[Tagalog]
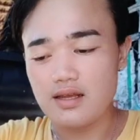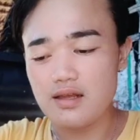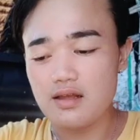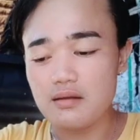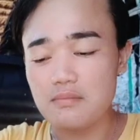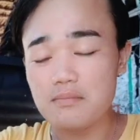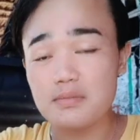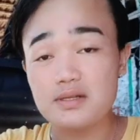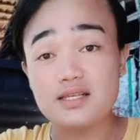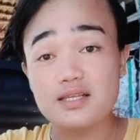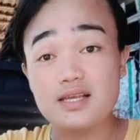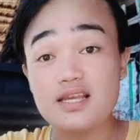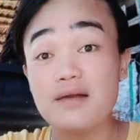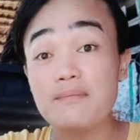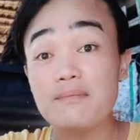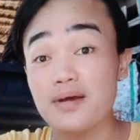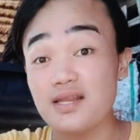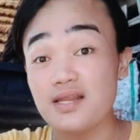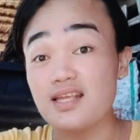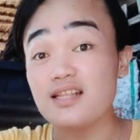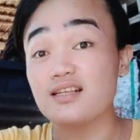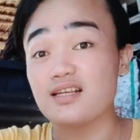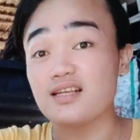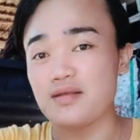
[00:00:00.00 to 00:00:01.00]
masaya pa
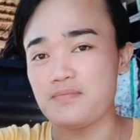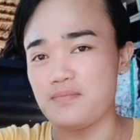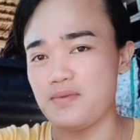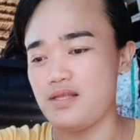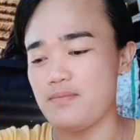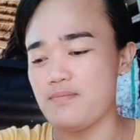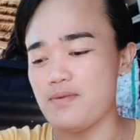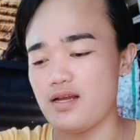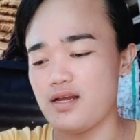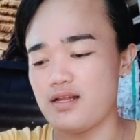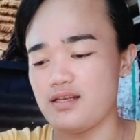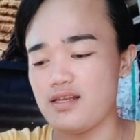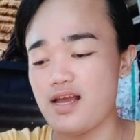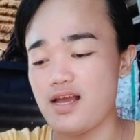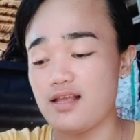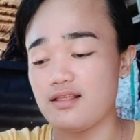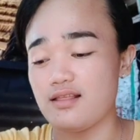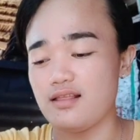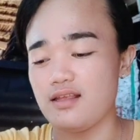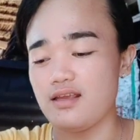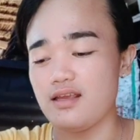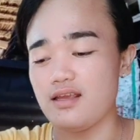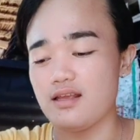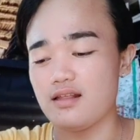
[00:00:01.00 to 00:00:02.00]
rin kami ba
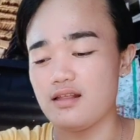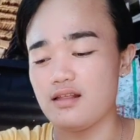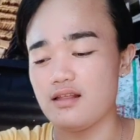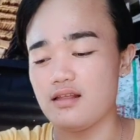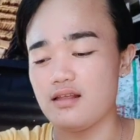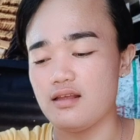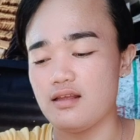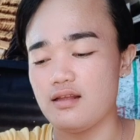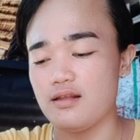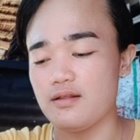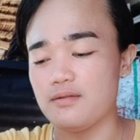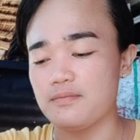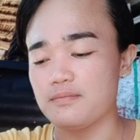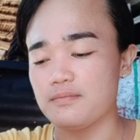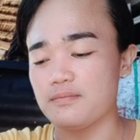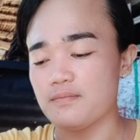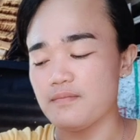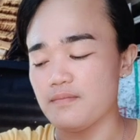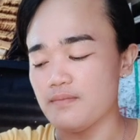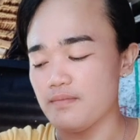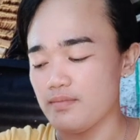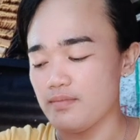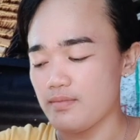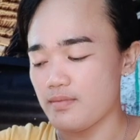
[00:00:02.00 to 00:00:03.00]
dahil
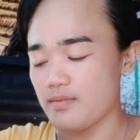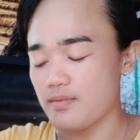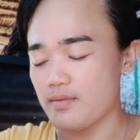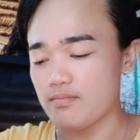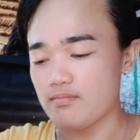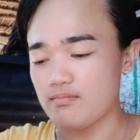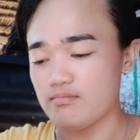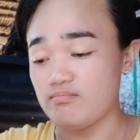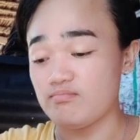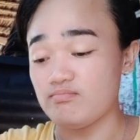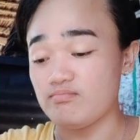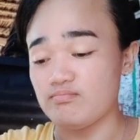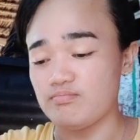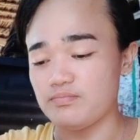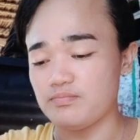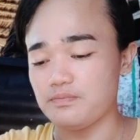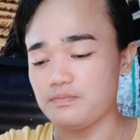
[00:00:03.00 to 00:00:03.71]
mm -mm.